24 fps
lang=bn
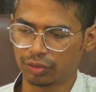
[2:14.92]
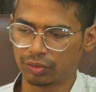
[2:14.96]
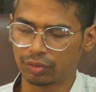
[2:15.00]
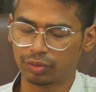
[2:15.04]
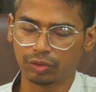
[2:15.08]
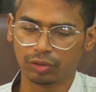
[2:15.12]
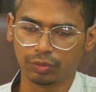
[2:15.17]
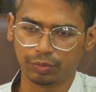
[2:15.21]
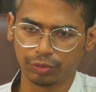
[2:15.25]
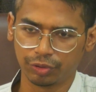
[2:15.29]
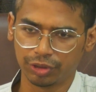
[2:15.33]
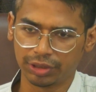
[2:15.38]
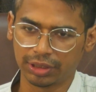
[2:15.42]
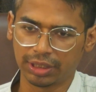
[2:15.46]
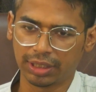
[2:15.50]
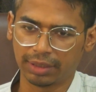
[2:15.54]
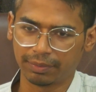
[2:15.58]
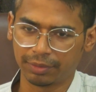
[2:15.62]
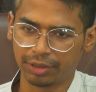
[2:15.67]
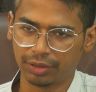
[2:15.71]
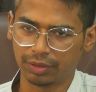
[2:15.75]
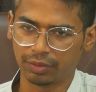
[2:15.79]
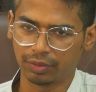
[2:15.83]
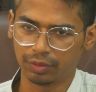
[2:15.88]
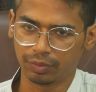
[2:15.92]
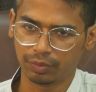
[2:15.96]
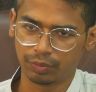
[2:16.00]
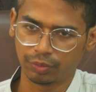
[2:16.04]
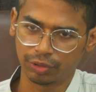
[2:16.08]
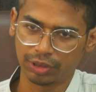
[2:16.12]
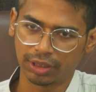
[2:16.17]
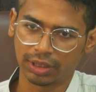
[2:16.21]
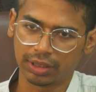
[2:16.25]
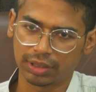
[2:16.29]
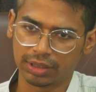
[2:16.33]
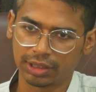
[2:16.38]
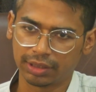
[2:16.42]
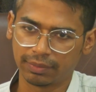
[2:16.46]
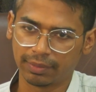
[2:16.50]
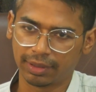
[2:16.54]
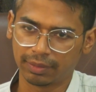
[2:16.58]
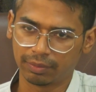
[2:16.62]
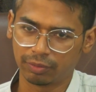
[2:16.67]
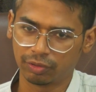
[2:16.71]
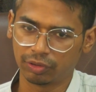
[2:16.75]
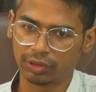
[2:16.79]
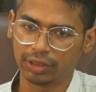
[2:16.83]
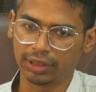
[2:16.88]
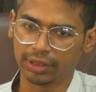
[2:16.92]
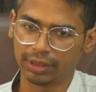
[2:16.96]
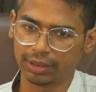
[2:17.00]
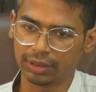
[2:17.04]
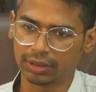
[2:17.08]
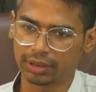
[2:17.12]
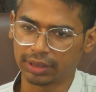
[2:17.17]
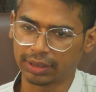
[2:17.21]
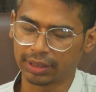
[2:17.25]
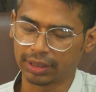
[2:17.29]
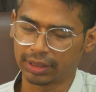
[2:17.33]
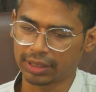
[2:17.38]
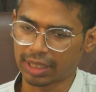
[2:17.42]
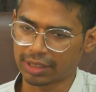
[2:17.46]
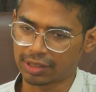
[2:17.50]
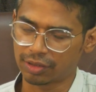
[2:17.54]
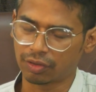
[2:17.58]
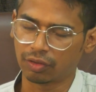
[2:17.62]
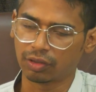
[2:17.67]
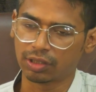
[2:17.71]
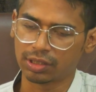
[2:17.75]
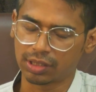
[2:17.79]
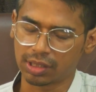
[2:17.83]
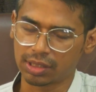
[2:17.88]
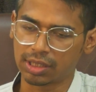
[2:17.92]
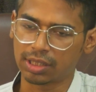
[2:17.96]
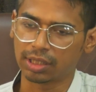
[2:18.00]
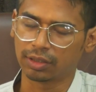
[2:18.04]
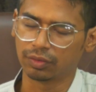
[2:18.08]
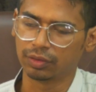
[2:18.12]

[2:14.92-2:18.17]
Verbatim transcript: যতটুকু বুঝি আমি বুঝার সীমার মধ্যে থেকে কাজ করার চেষ্টা